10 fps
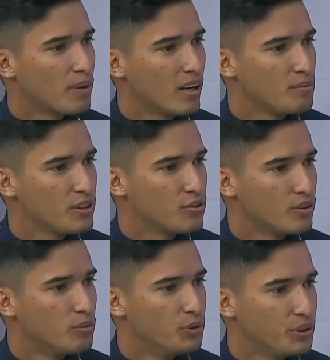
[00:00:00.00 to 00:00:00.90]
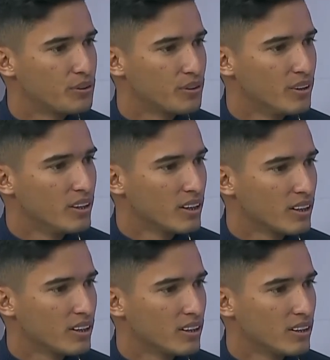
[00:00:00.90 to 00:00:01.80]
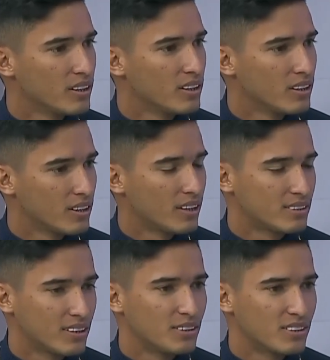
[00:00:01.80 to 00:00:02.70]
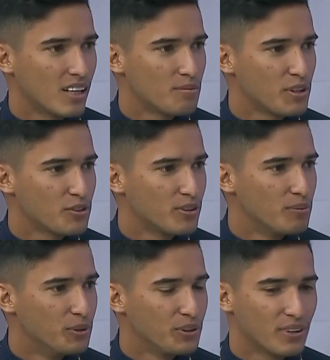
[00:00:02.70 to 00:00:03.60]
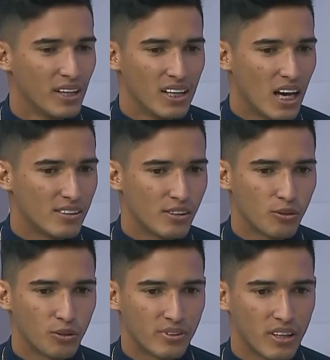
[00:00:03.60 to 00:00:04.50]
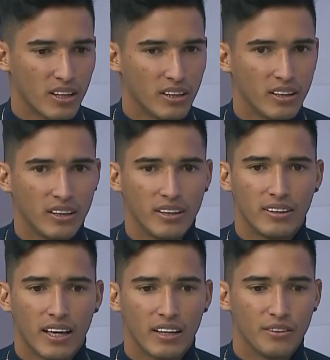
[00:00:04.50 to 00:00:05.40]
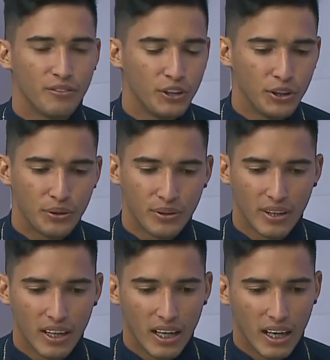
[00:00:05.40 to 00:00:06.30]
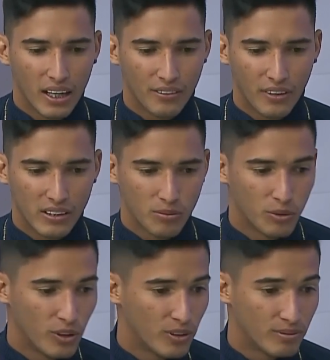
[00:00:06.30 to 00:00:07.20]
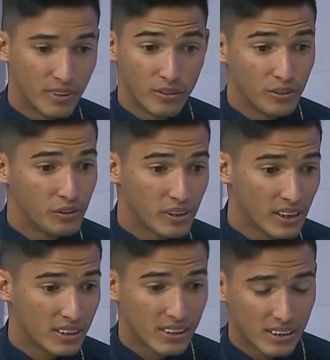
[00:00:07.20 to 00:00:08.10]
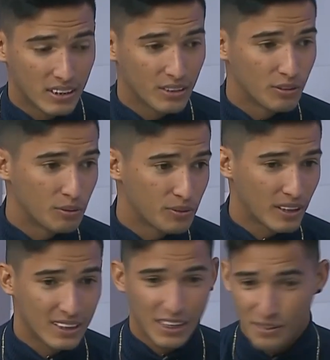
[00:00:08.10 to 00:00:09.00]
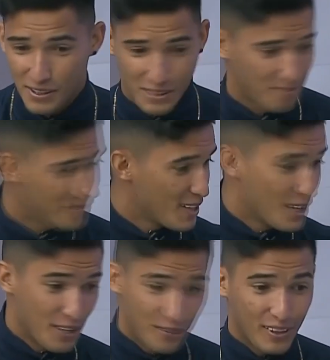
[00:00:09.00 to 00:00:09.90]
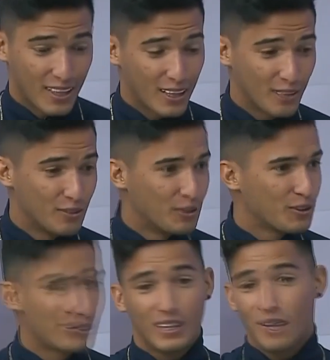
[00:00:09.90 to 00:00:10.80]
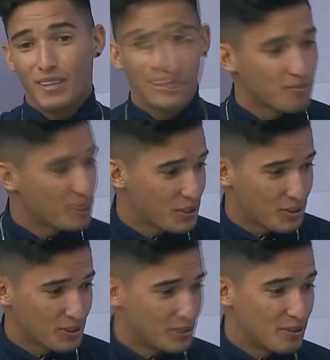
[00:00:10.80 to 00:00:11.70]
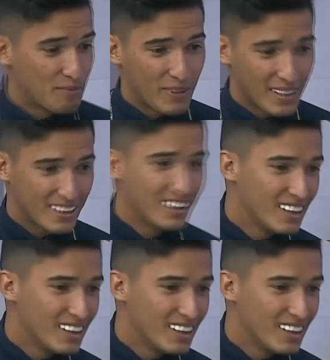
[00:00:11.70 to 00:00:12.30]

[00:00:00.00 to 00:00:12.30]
né? ela me ajuda muito. Ajuda bastante, né? Graças a Deus boa. ela me ajuda muito. Às vezes eu tô sem ideia de vídeo, ela faz, amor, tem um vídeo aqui assim, assim, vamos fazer, às vezes fica aquele alvoroço, não, aí não prestou, vamos para esse